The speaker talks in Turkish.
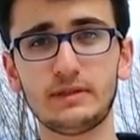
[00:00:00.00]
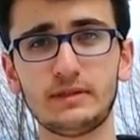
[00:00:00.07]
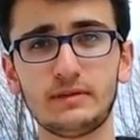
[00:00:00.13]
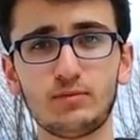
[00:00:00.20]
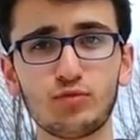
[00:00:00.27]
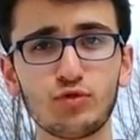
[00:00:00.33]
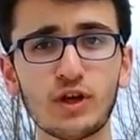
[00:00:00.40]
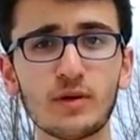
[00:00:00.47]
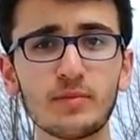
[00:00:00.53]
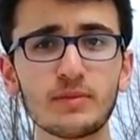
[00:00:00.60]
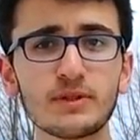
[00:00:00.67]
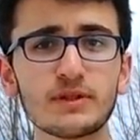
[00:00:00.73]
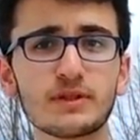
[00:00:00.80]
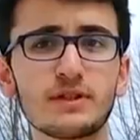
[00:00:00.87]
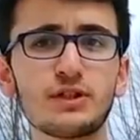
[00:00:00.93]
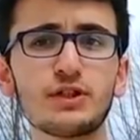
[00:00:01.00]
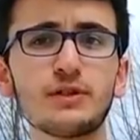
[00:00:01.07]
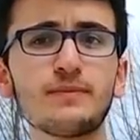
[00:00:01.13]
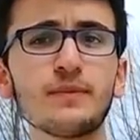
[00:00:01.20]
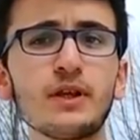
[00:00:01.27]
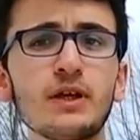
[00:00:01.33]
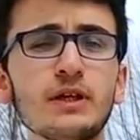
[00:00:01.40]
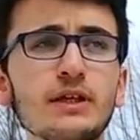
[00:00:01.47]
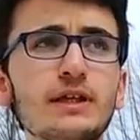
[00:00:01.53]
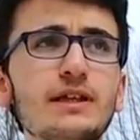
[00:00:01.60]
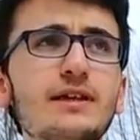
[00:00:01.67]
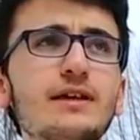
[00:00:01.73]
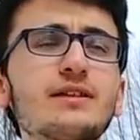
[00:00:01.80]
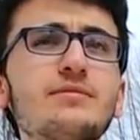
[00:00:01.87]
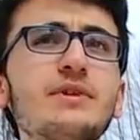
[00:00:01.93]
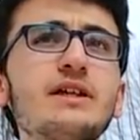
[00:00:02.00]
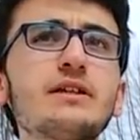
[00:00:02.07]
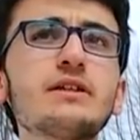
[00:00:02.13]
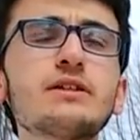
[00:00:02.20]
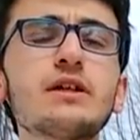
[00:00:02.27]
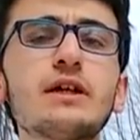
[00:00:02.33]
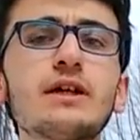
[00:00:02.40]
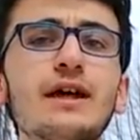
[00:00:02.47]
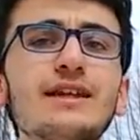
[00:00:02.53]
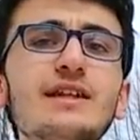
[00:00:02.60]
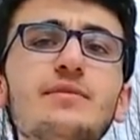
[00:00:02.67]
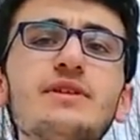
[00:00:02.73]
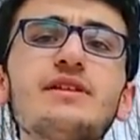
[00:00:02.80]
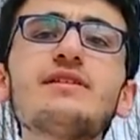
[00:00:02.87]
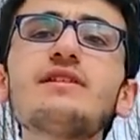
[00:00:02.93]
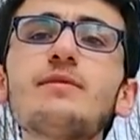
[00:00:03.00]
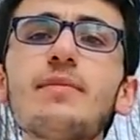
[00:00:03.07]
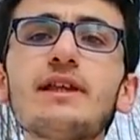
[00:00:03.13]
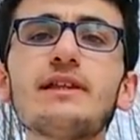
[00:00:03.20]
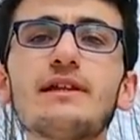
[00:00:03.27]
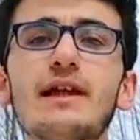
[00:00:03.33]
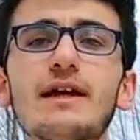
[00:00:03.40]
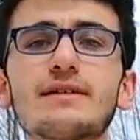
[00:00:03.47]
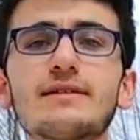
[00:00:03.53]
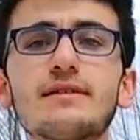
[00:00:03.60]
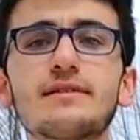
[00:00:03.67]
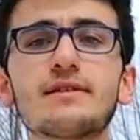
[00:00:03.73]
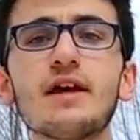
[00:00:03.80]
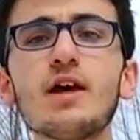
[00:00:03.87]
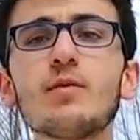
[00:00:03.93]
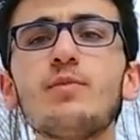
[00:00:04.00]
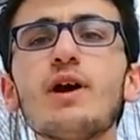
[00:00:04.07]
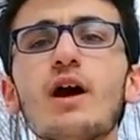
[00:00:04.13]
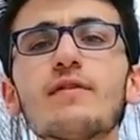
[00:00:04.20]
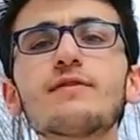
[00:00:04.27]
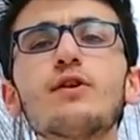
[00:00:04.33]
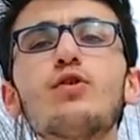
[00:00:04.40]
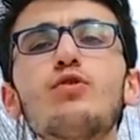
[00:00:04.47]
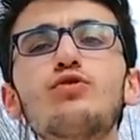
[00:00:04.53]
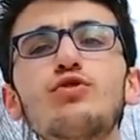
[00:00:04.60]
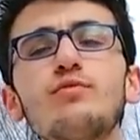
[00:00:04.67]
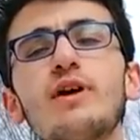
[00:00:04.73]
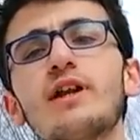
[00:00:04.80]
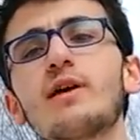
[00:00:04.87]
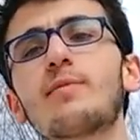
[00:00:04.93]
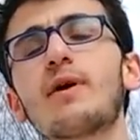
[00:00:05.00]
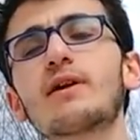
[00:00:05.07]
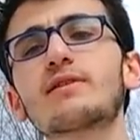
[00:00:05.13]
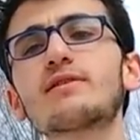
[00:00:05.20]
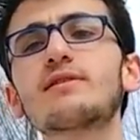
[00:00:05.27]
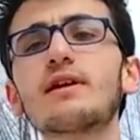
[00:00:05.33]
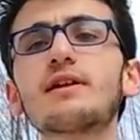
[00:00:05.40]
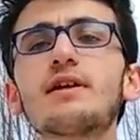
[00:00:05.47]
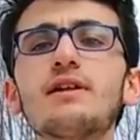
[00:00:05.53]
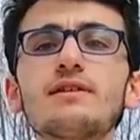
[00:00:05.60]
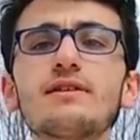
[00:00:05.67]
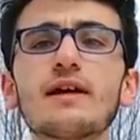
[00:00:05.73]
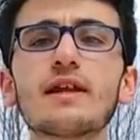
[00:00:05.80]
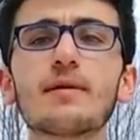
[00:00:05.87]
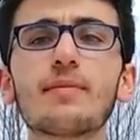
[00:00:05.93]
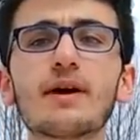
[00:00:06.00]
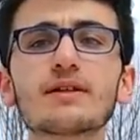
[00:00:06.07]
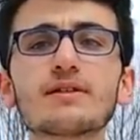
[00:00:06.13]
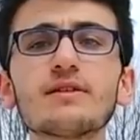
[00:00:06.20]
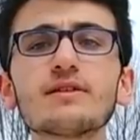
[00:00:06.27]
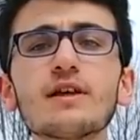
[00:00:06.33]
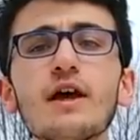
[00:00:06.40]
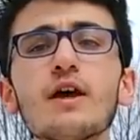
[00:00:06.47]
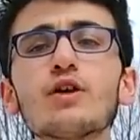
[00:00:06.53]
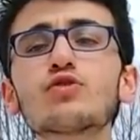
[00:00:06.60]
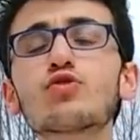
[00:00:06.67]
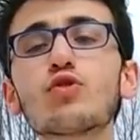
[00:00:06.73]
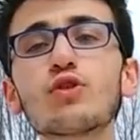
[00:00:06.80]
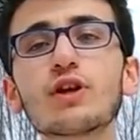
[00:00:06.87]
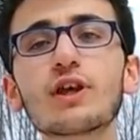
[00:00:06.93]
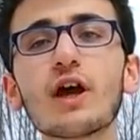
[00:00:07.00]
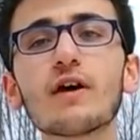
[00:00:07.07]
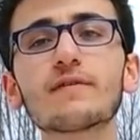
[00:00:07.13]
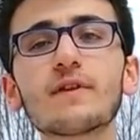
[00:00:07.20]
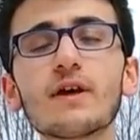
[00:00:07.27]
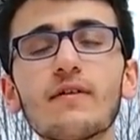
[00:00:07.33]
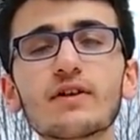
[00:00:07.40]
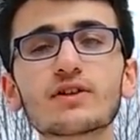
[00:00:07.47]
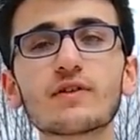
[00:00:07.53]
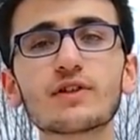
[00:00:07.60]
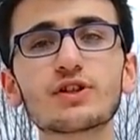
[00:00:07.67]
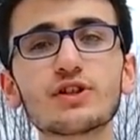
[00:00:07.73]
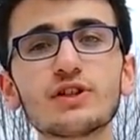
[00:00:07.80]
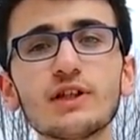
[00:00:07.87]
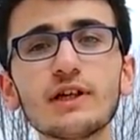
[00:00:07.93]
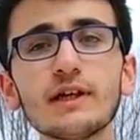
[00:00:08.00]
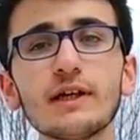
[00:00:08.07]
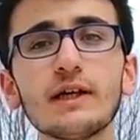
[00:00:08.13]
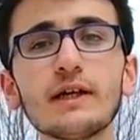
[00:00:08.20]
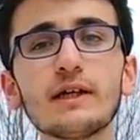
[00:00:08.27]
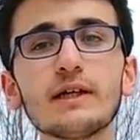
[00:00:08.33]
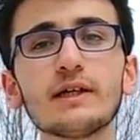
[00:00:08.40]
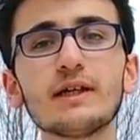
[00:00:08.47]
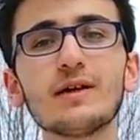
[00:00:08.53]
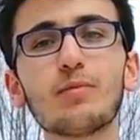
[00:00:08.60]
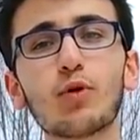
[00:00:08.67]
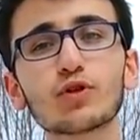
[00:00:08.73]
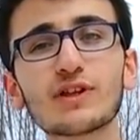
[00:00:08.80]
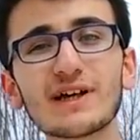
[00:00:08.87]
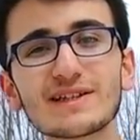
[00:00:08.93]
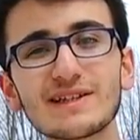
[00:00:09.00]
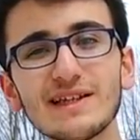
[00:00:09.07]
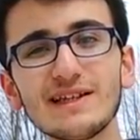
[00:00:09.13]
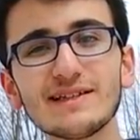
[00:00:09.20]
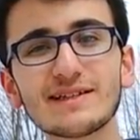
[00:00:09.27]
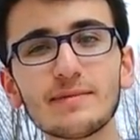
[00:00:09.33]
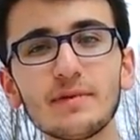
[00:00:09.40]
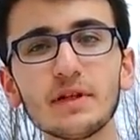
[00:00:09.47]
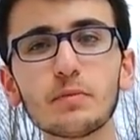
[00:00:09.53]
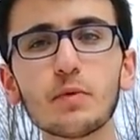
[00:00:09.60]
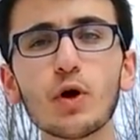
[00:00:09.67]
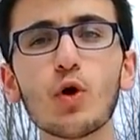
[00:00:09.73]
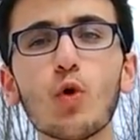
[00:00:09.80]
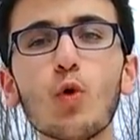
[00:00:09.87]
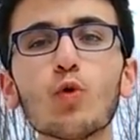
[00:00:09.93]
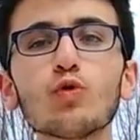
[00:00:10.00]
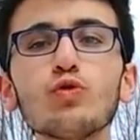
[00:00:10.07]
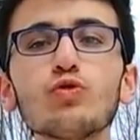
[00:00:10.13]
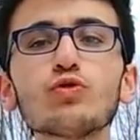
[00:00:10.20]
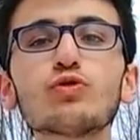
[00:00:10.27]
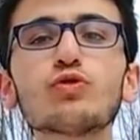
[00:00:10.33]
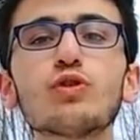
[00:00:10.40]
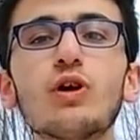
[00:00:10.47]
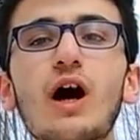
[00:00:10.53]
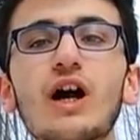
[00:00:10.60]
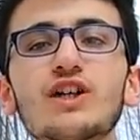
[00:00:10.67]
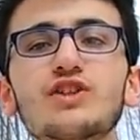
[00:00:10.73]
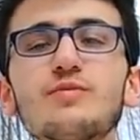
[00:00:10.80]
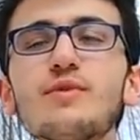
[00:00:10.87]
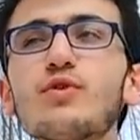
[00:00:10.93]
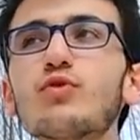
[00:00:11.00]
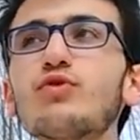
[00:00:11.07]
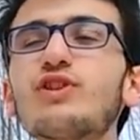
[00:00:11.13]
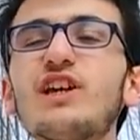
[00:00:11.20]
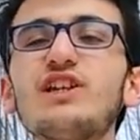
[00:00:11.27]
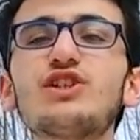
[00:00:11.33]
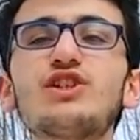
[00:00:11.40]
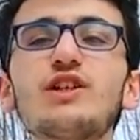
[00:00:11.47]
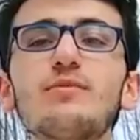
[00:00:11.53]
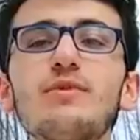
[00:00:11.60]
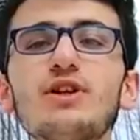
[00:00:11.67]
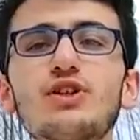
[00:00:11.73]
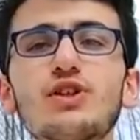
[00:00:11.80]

bunu yapmanız için ilk adım nedir? Yani limitinizi belirlersiniz. Bir hafta ölçümler yaparsınız, analizler yaparsınız. Sonraki hafta yavaş yavaş işte e, potansiyelinizi bilip onu aşmaya, onu genişletmeye